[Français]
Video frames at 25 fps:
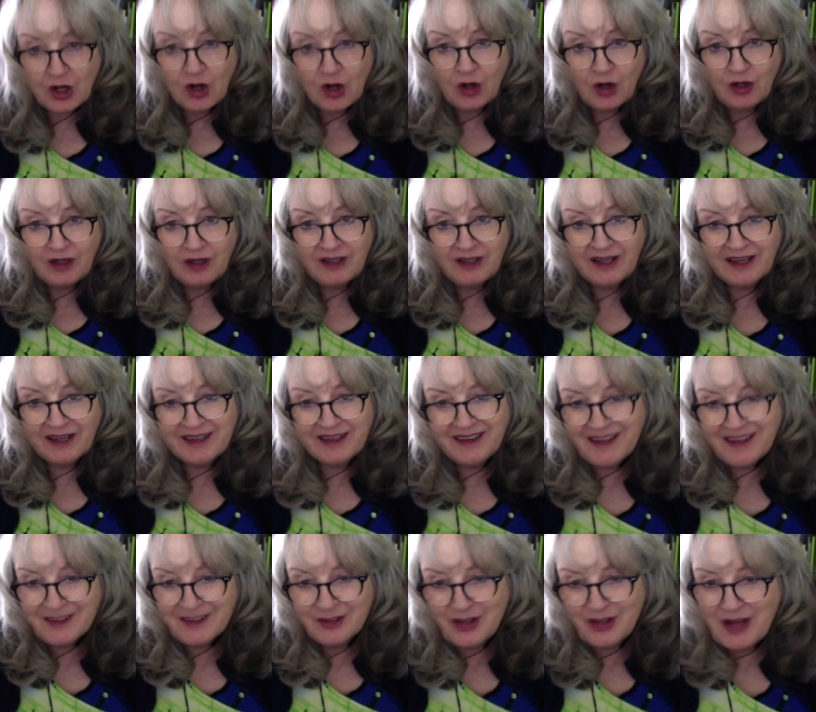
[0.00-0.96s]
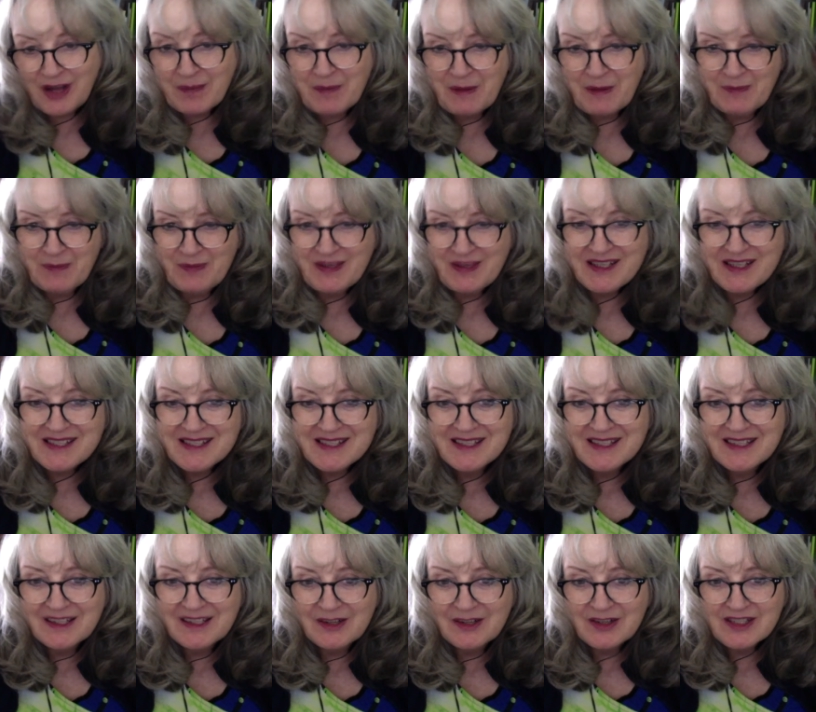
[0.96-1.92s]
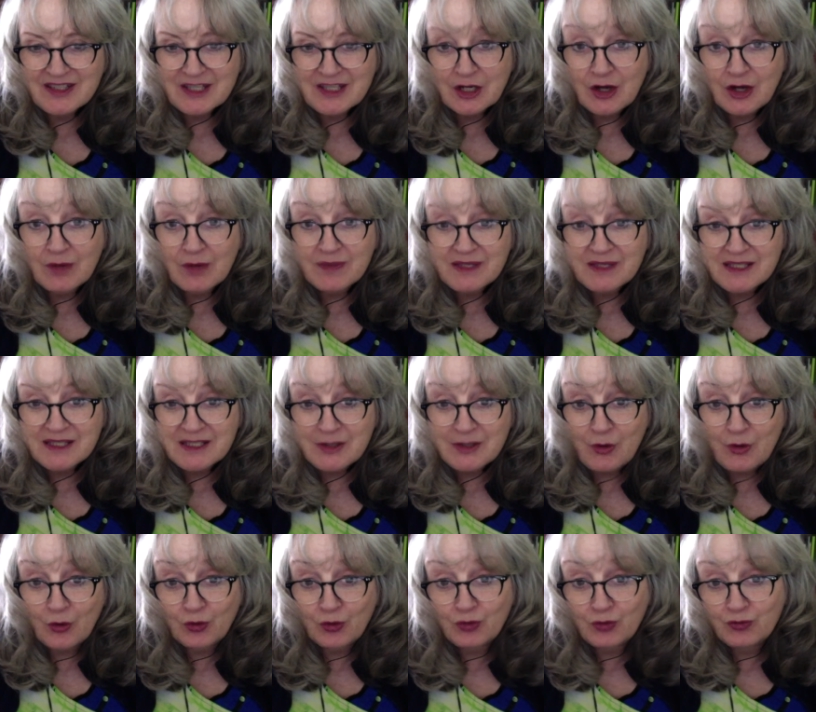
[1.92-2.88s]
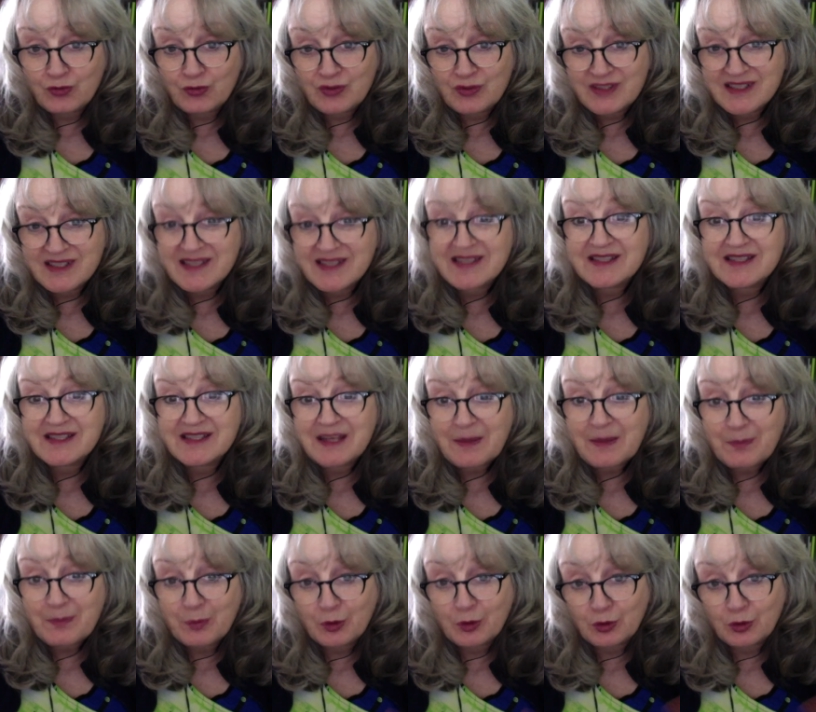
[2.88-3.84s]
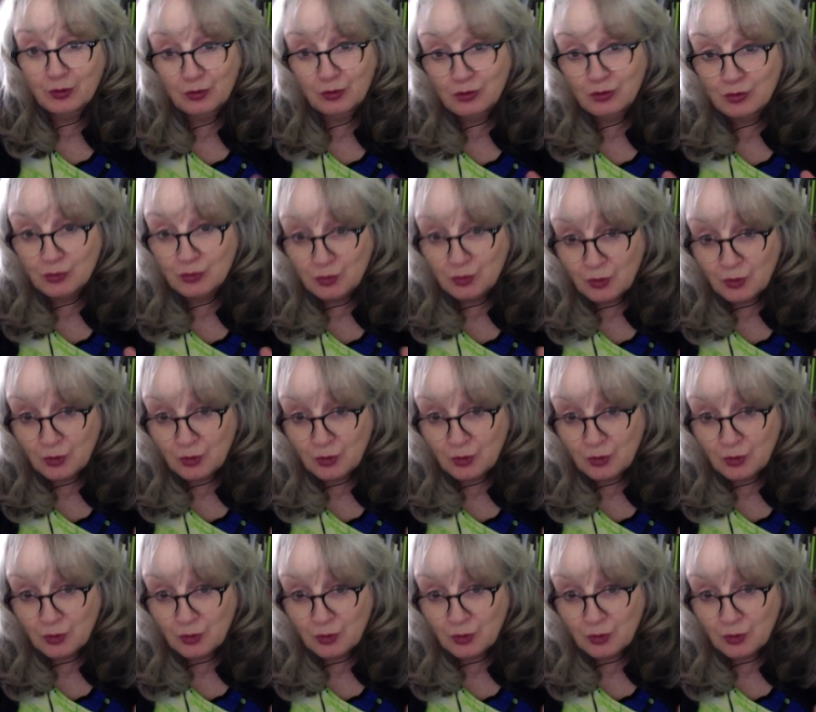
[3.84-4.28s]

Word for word: la carte de la PPS qui est là, c'est comme si on ne vous disait pas tout.